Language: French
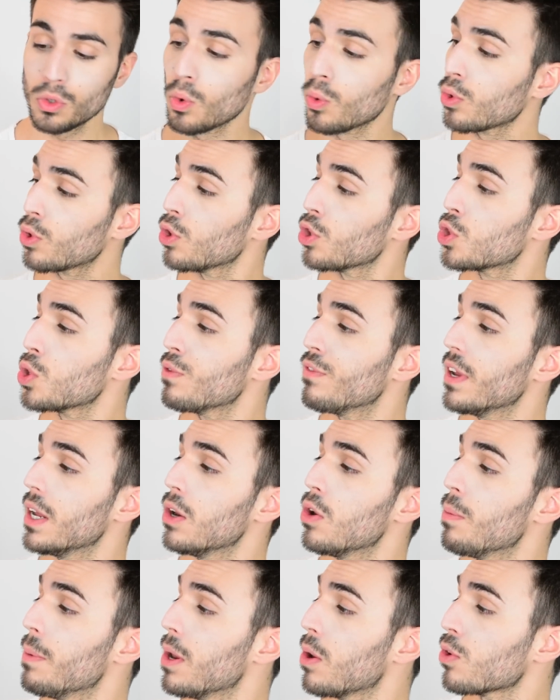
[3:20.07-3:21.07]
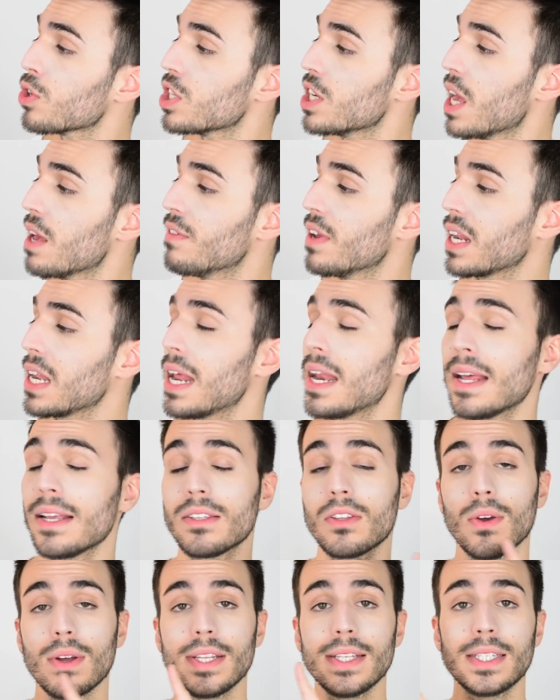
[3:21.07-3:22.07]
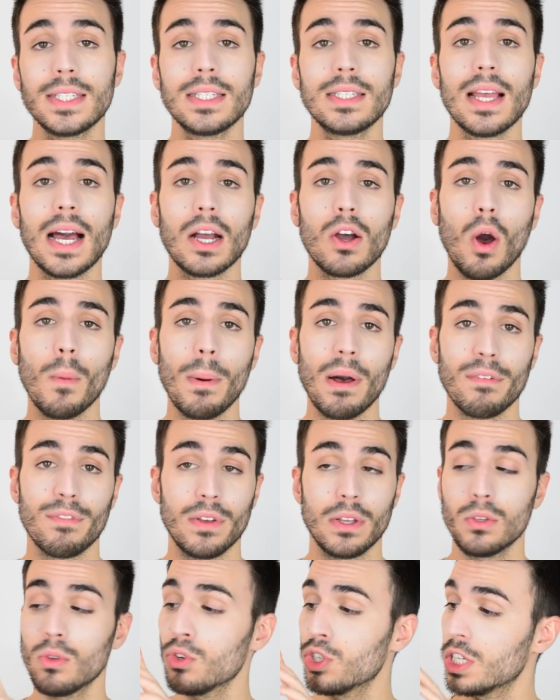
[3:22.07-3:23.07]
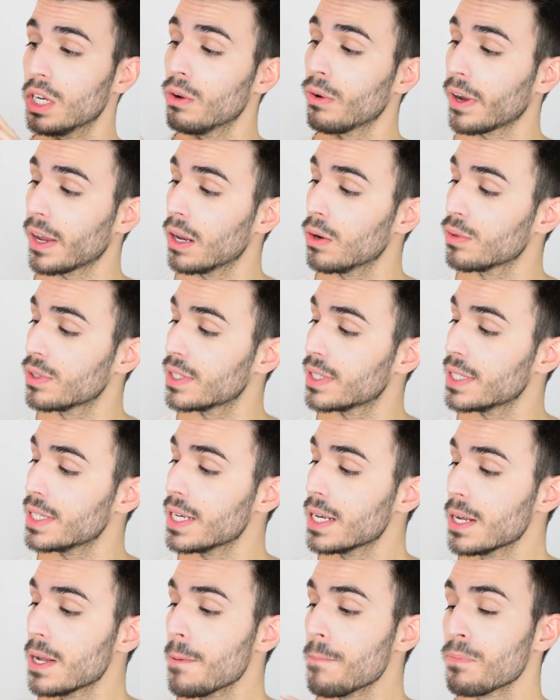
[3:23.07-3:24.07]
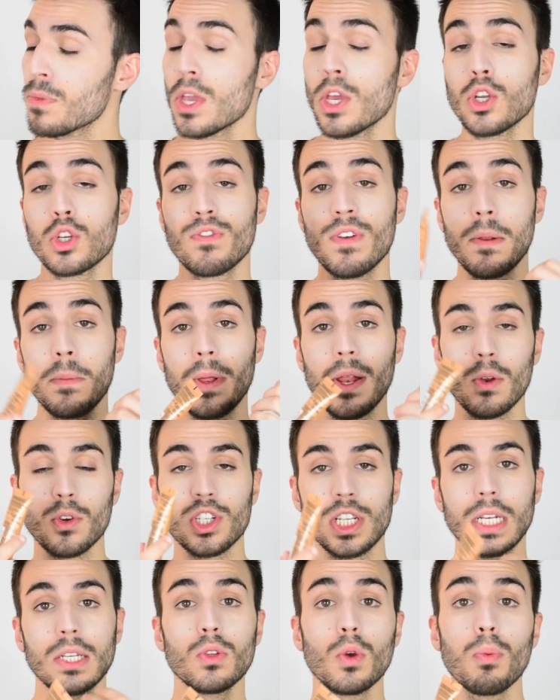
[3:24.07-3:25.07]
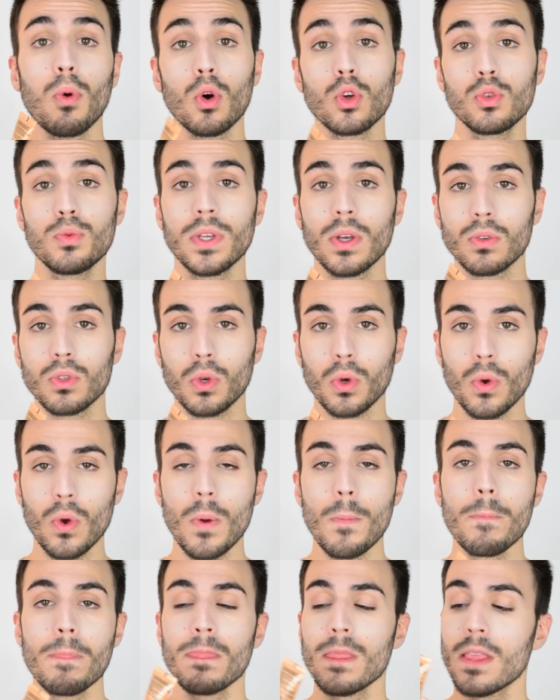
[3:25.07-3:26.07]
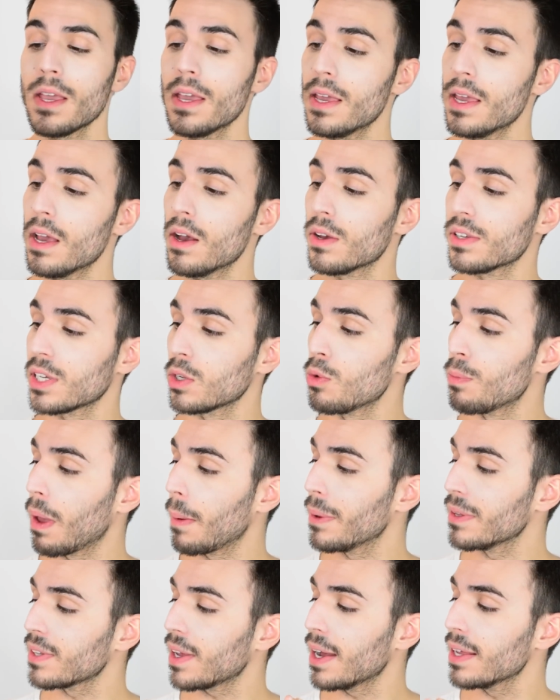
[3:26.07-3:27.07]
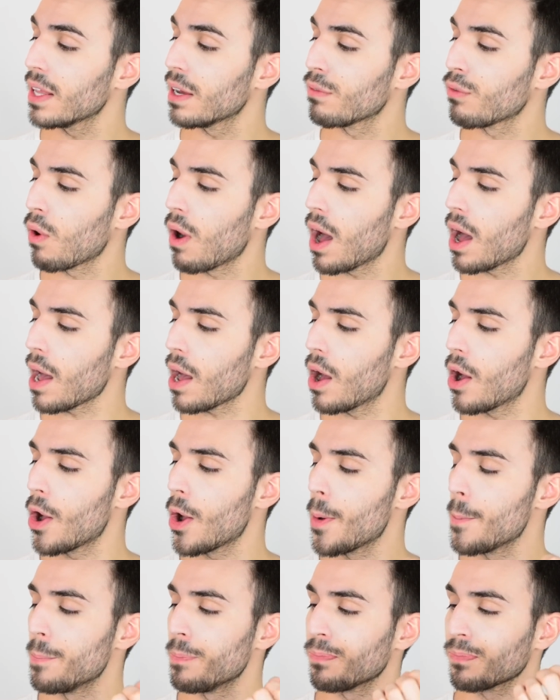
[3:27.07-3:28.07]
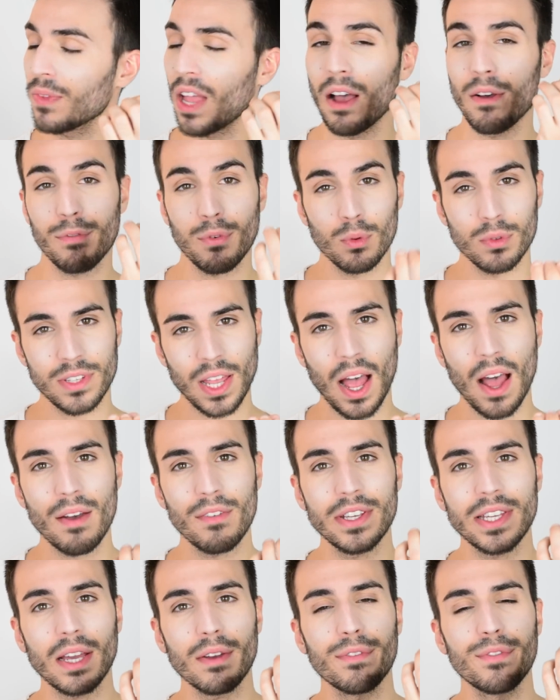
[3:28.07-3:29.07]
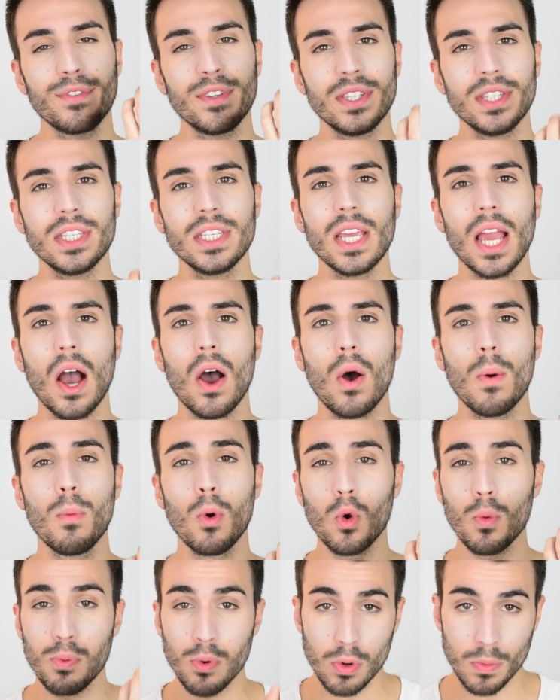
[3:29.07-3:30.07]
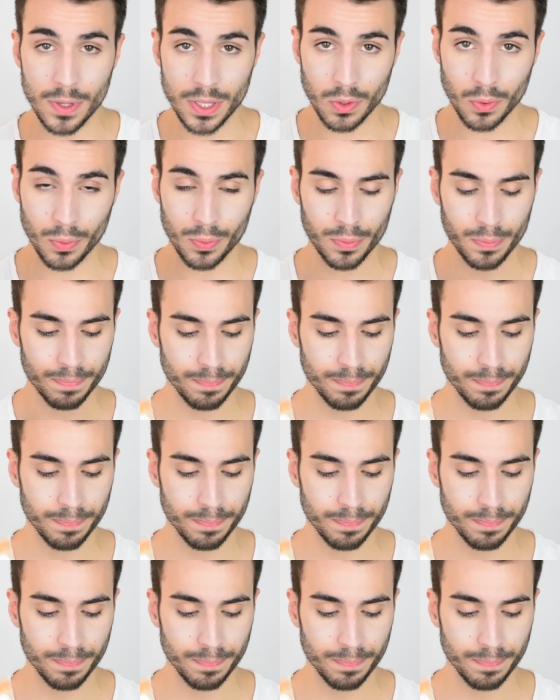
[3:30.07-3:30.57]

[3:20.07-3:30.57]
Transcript: Donc je vais le mélanger avec la liquide Accord Parfait de chez L'Oréal aussi. Je vais mélanger les deux produits entre eux et euh, ça nous permettra d'avoir euh, un fond de teint avec un fini euh, beaucoup plus lumineux.